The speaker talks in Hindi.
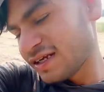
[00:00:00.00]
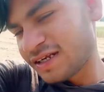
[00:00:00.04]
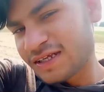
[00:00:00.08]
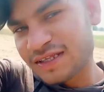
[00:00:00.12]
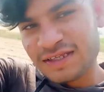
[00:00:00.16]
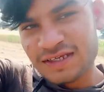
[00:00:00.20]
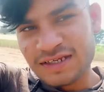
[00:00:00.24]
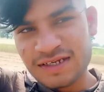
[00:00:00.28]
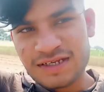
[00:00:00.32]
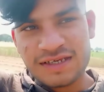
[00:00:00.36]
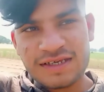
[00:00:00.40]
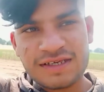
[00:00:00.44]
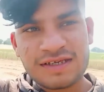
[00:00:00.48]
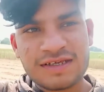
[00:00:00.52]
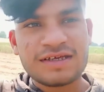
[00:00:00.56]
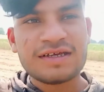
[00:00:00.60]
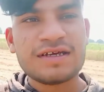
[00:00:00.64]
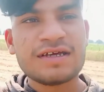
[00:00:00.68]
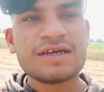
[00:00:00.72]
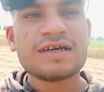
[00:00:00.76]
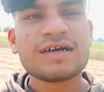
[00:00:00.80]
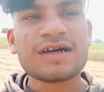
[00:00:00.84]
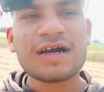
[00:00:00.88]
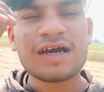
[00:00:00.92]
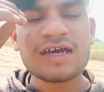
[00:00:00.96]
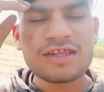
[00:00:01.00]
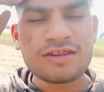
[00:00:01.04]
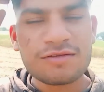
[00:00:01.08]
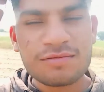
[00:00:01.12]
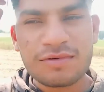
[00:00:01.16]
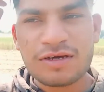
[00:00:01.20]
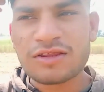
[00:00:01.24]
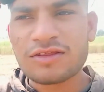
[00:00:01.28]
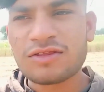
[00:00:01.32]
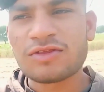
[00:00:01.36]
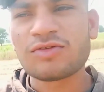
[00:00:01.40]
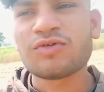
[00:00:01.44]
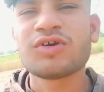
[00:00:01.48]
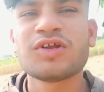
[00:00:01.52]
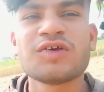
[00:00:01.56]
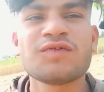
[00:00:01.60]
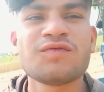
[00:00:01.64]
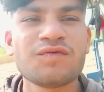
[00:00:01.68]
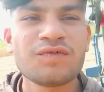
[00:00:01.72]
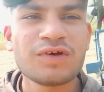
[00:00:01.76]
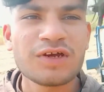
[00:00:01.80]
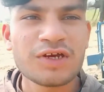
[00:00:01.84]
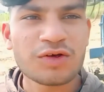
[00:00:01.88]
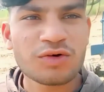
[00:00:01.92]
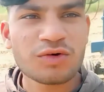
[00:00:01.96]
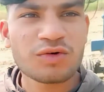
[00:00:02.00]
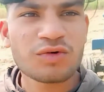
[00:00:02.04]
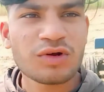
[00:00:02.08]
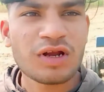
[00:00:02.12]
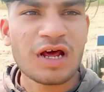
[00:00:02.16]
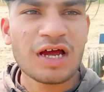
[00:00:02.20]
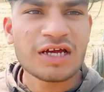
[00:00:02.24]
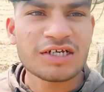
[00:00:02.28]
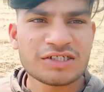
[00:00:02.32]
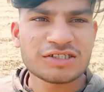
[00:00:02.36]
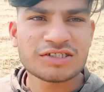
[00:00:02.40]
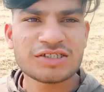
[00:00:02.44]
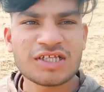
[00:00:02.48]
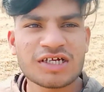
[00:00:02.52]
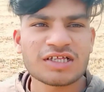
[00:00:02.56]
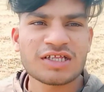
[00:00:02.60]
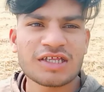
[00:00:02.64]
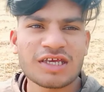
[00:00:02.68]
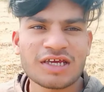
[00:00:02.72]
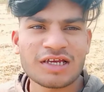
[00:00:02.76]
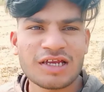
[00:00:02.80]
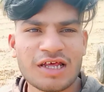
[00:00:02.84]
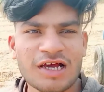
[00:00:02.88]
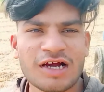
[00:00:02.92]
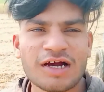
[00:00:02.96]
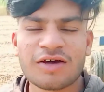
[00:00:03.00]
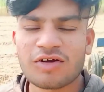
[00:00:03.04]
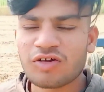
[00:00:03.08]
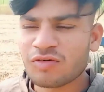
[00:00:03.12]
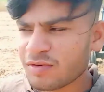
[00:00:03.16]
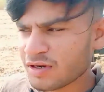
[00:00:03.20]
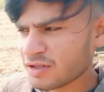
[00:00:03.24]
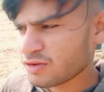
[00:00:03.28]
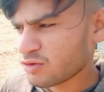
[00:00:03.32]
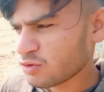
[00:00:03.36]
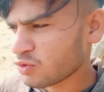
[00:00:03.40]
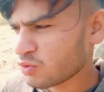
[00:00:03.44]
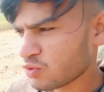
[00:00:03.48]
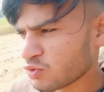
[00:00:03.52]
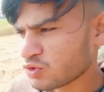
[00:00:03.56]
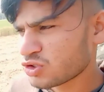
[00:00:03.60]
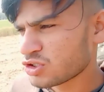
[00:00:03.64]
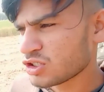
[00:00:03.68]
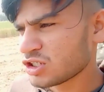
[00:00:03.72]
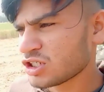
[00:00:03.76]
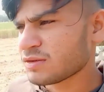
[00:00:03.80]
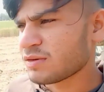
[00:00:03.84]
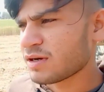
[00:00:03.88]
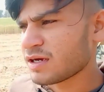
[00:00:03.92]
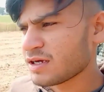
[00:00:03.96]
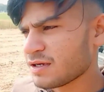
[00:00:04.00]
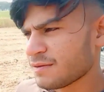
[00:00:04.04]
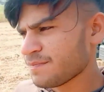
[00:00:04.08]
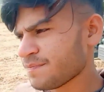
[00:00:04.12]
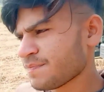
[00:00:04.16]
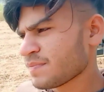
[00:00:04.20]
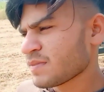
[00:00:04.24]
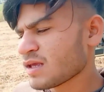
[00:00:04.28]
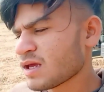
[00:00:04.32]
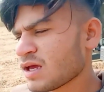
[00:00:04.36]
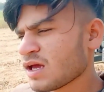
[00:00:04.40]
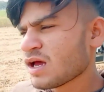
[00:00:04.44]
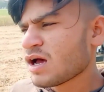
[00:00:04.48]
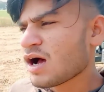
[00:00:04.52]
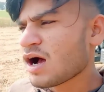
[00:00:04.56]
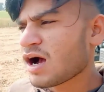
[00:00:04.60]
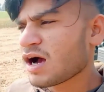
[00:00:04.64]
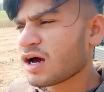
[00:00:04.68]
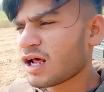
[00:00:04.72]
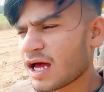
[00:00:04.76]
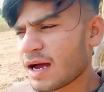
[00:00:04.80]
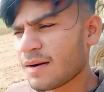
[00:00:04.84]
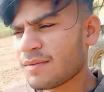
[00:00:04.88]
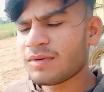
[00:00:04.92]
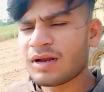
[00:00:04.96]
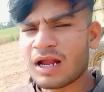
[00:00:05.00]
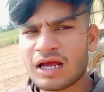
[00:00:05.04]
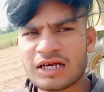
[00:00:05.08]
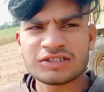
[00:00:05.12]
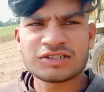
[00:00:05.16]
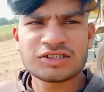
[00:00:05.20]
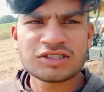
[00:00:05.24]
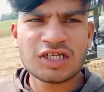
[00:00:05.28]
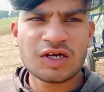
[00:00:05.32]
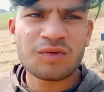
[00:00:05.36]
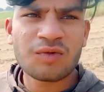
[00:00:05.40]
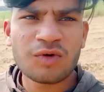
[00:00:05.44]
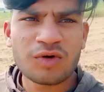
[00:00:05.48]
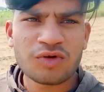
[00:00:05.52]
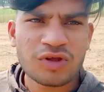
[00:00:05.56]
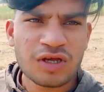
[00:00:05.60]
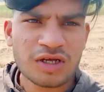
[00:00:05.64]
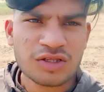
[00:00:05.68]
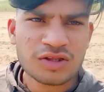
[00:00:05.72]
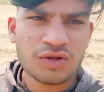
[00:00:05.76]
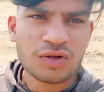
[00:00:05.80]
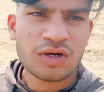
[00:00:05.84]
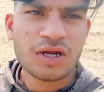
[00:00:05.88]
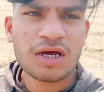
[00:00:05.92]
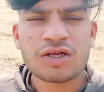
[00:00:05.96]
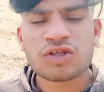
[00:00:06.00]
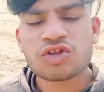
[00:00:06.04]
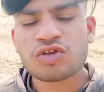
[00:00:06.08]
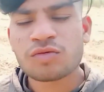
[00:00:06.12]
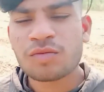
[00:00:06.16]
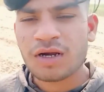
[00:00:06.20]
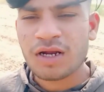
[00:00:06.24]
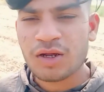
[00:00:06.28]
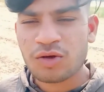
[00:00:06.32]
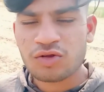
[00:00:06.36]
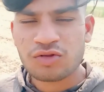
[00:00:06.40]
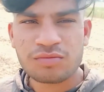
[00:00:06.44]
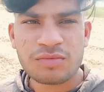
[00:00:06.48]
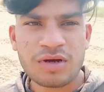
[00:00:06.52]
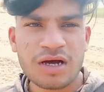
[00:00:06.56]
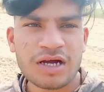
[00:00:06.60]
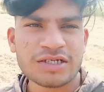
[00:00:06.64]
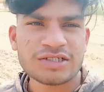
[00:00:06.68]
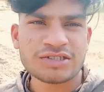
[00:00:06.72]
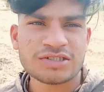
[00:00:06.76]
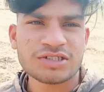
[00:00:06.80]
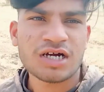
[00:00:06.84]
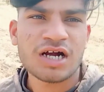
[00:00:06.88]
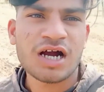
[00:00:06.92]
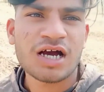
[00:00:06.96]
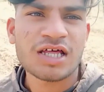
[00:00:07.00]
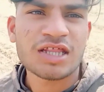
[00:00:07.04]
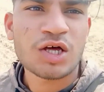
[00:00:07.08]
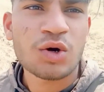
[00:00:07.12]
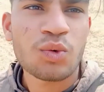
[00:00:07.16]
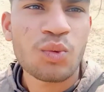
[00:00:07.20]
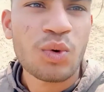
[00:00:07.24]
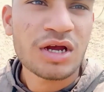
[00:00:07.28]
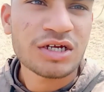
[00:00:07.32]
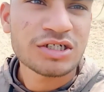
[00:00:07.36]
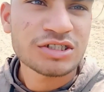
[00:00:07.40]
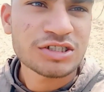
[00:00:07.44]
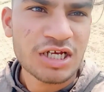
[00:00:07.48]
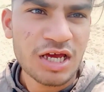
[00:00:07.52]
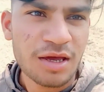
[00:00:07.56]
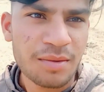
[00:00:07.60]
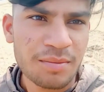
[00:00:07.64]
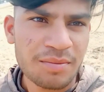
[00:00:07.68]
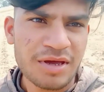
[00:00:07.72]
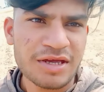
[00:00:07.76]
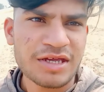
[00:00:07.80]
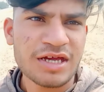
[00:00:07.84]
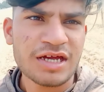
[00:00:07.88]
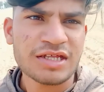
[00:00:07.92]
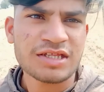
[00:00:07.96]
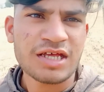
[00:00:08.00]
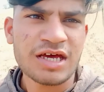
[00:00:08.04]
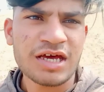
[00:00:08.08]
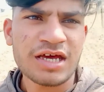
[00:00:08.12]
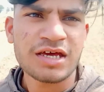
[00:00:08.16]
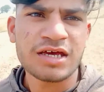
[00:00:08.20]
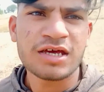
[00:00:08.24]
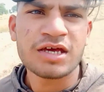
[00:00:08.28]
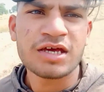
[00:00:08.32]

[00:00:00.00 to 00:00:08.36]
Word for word: धीरे गाइस बस थोड़ी वीडियो को लास्ट तक देख लिया करो बस और कुछ नहीं भाई अगर आप लास्ट तक वीडियो देखते हो ना तो बड़े उसमें अच्छा खासा वॉइस टाइम भी जाता है